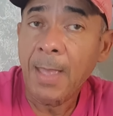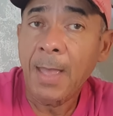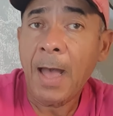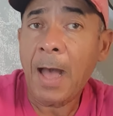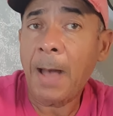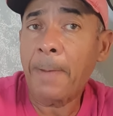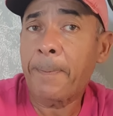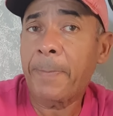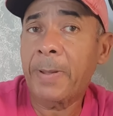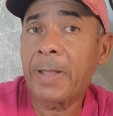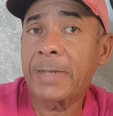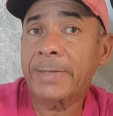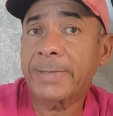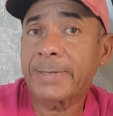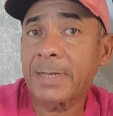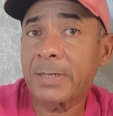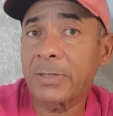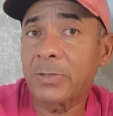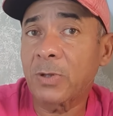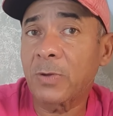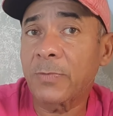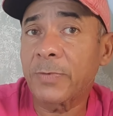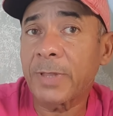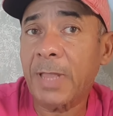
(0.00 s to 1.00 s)
aparecem
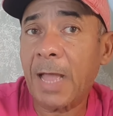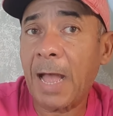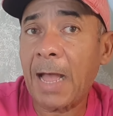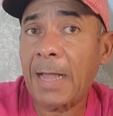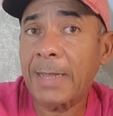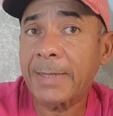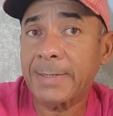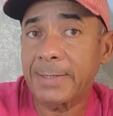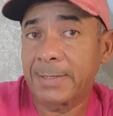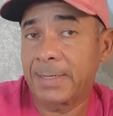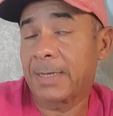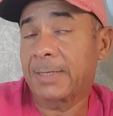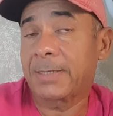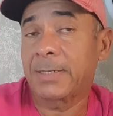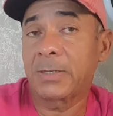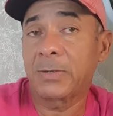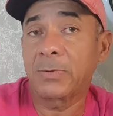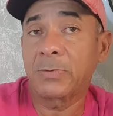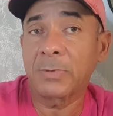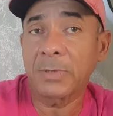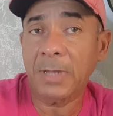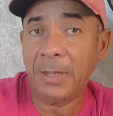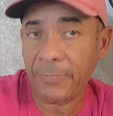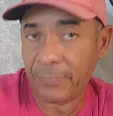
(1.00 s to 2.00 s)
as novidades na
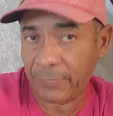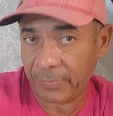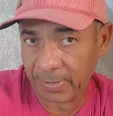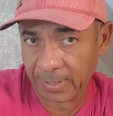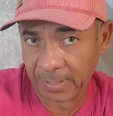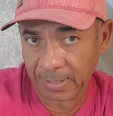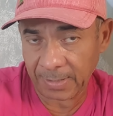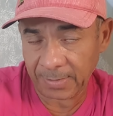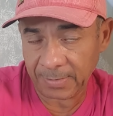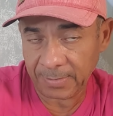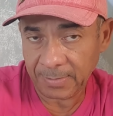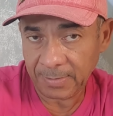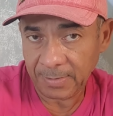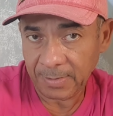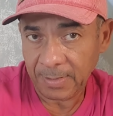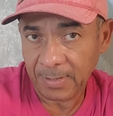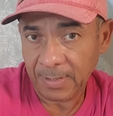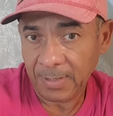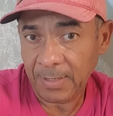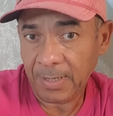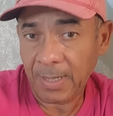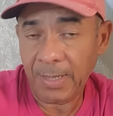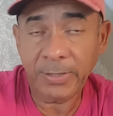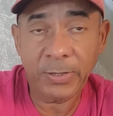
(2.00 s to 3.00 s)
segunda-feira,
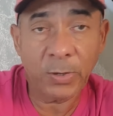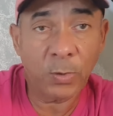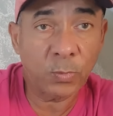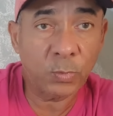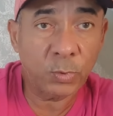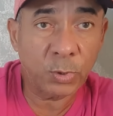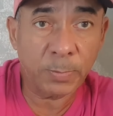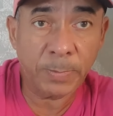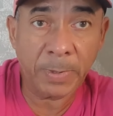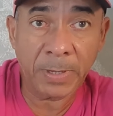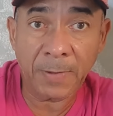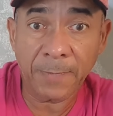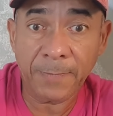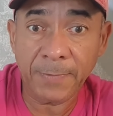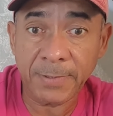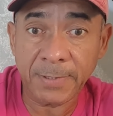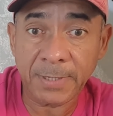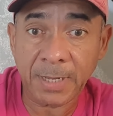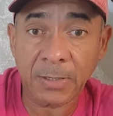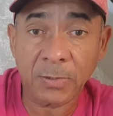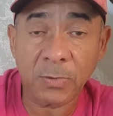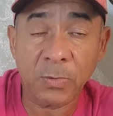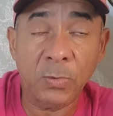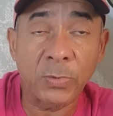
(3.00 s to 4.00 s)
né, de alguns
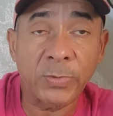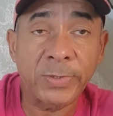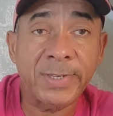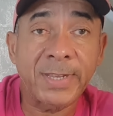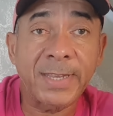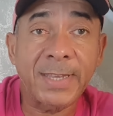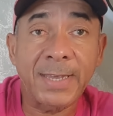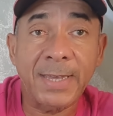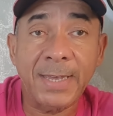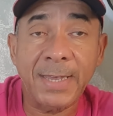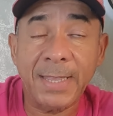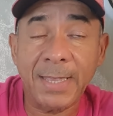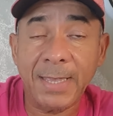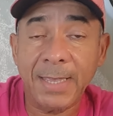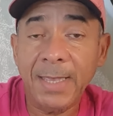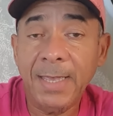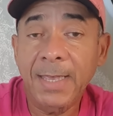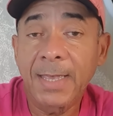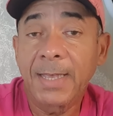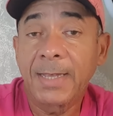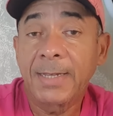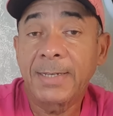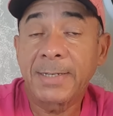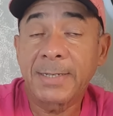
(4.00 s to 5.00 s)
beneficiários conseguirem
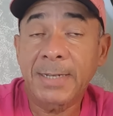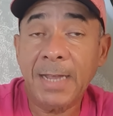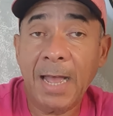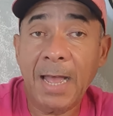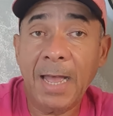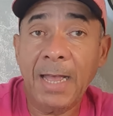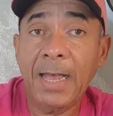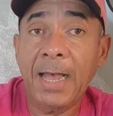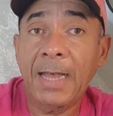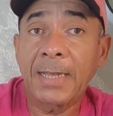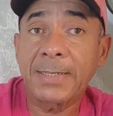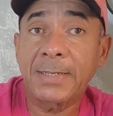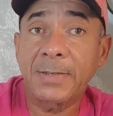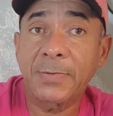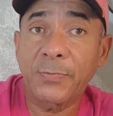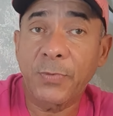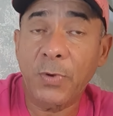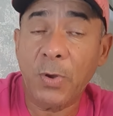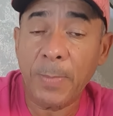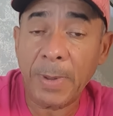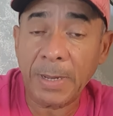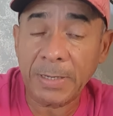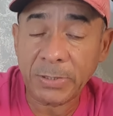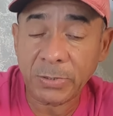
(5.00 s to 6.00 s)
já as
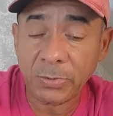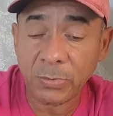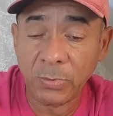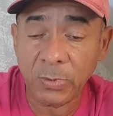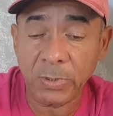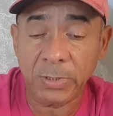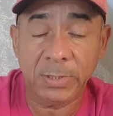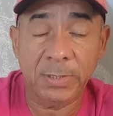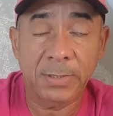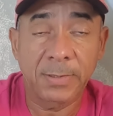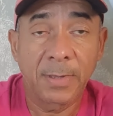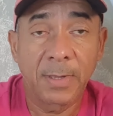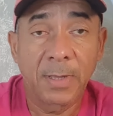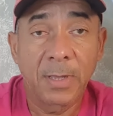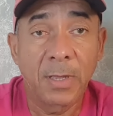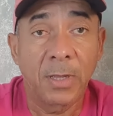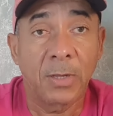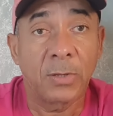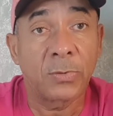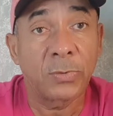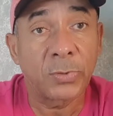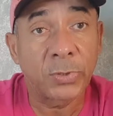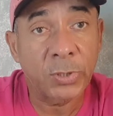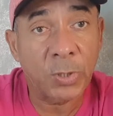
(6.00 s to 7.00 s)
informações
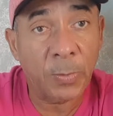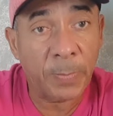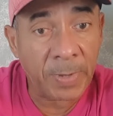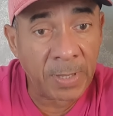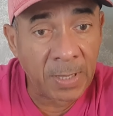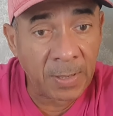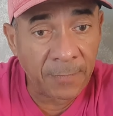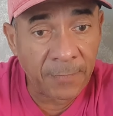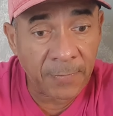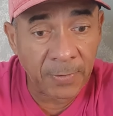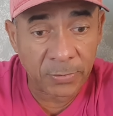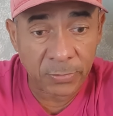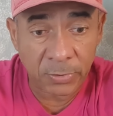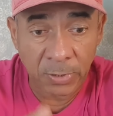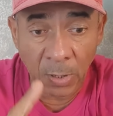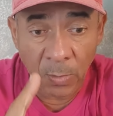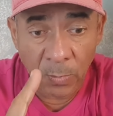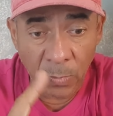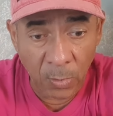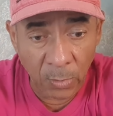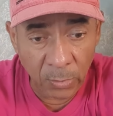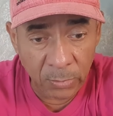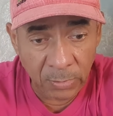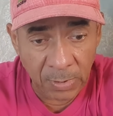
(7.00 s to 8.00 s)
do seu benefício. Tem
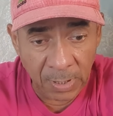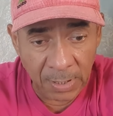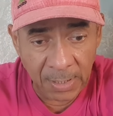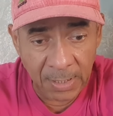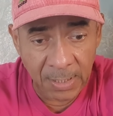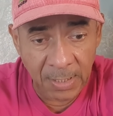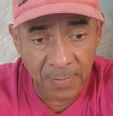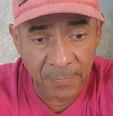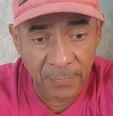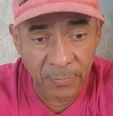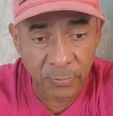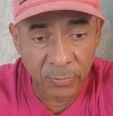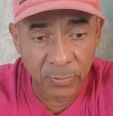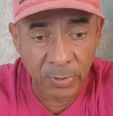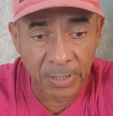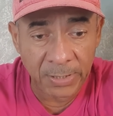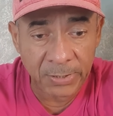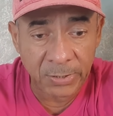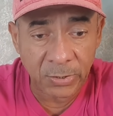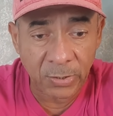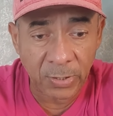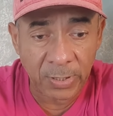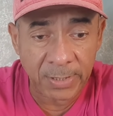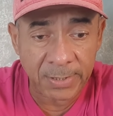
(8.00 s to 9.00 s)
um outro aqui, viu? Não é
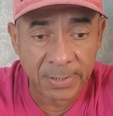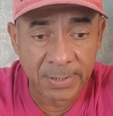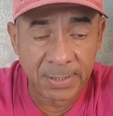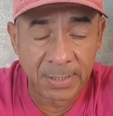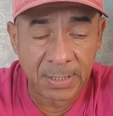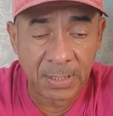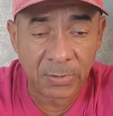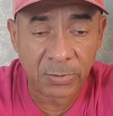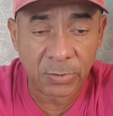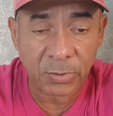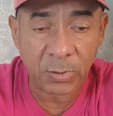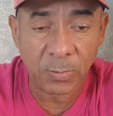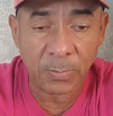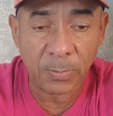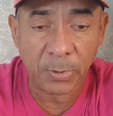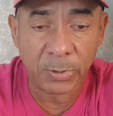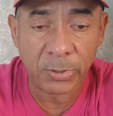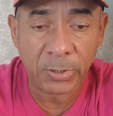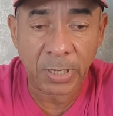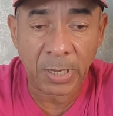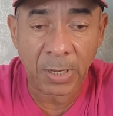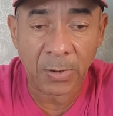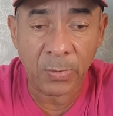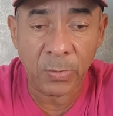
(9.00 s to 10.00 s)
só esse não. Deixa eu
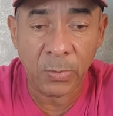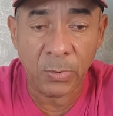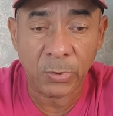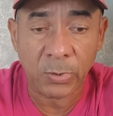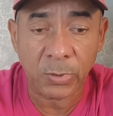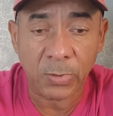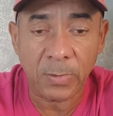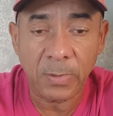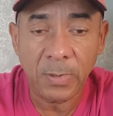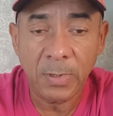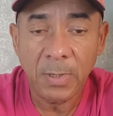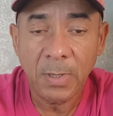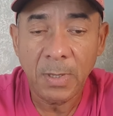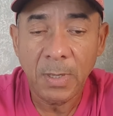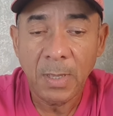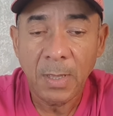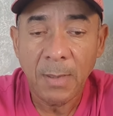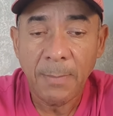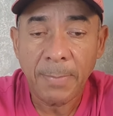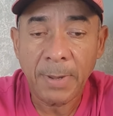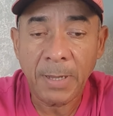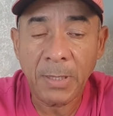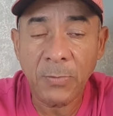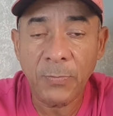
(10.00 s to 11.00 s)
mostrar outro.
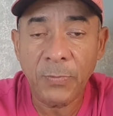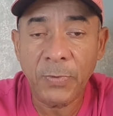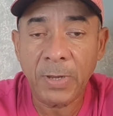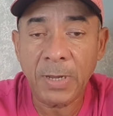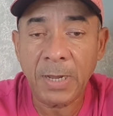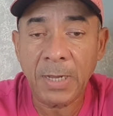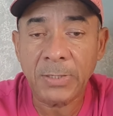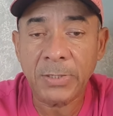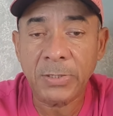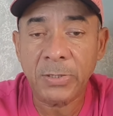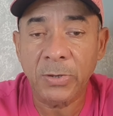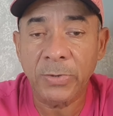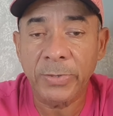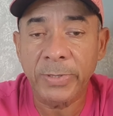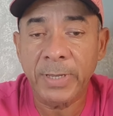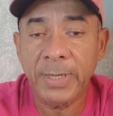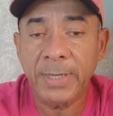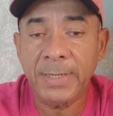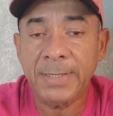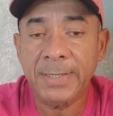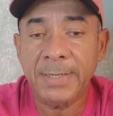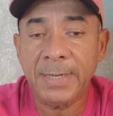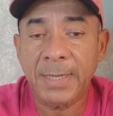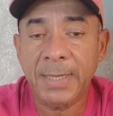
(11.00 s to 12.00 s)
Para não ficar só
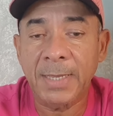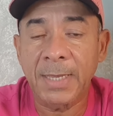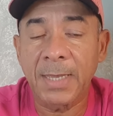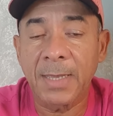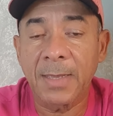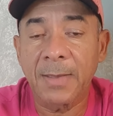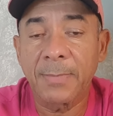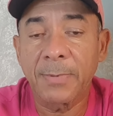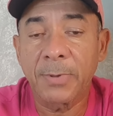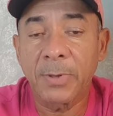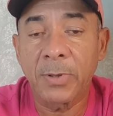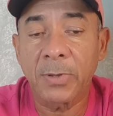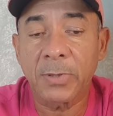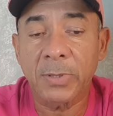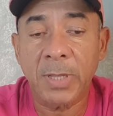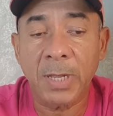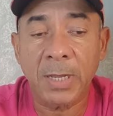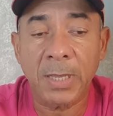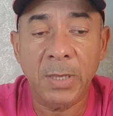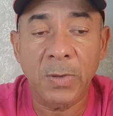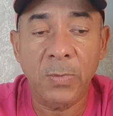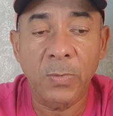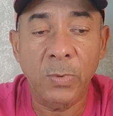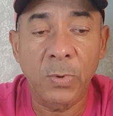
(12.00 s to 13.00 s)
nesse aqui, pronto, tá
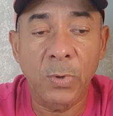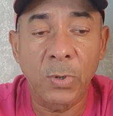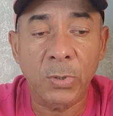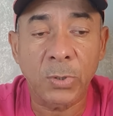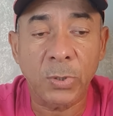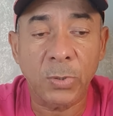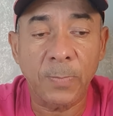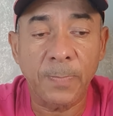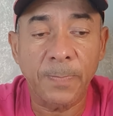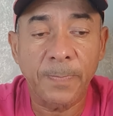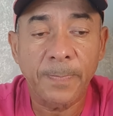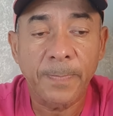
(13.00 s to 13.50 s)
aqui o outro.